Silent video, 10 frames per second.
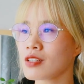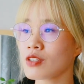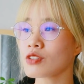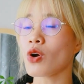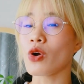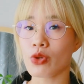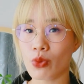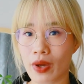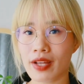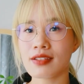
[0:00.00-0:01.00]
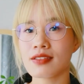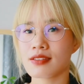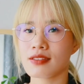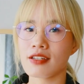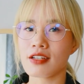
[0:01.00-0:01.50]
à, những thói quen
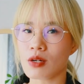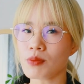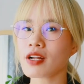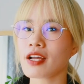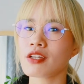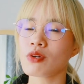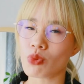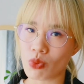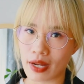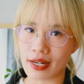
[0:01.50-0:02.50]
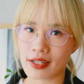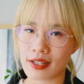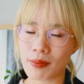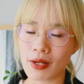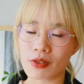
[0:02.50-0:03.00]
để có một ngày hiệu quả này
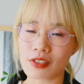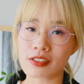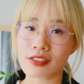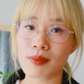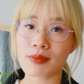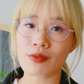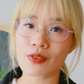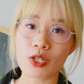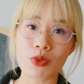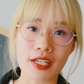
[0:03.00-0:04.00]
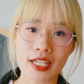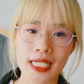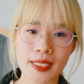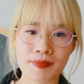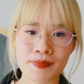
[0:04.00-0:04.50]
các bạn có thể xem những video đấy ha